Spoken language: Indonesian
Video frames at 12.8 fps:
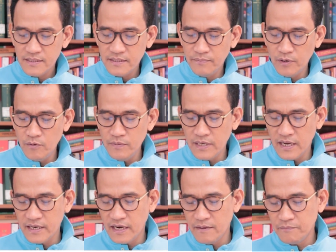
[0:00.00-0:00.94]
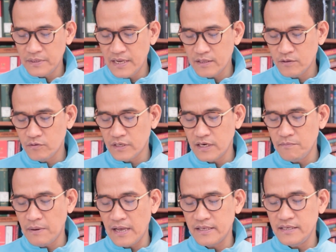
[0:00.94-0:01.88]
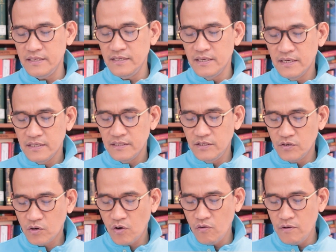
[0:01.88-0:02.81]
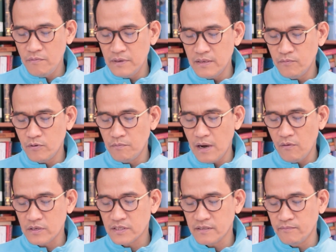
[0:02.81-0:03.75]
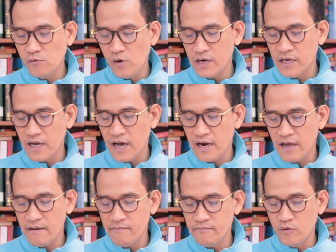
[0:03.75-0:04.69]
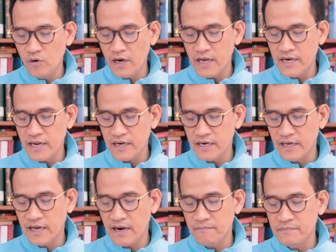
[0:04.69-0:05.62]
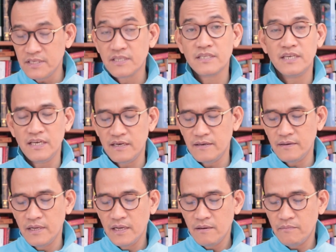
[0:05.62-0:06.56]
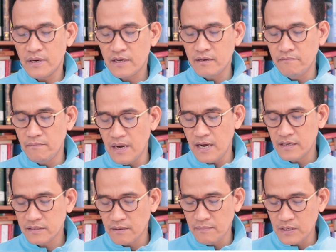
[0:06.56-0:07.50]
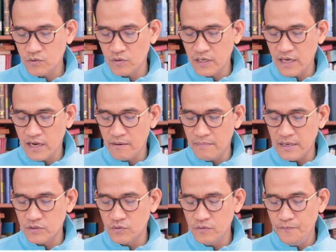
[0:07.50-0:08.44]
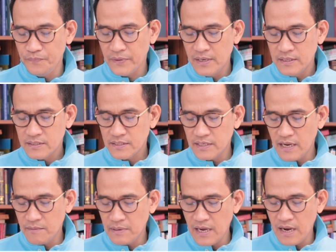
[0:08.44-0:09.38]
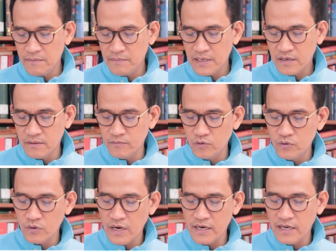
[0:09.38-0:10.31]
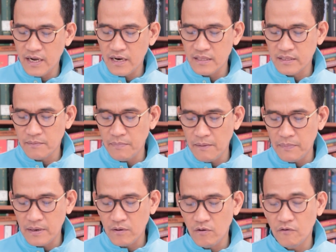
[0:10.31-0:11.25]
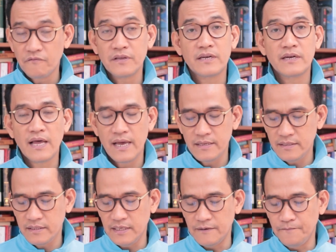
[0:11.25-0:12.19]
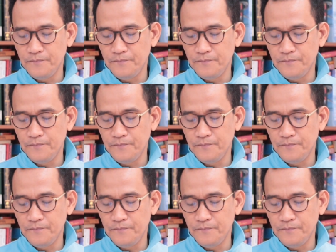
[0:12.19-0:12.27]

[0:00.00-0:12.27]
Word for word: sebelumnya dalam pidato tadi pagi Jokowi menyebut bahwa semua negara, mulai dari negara miskin, berkembang termasuk negara maju, sedang mengalami kemunduran karena terpapar COVID-19.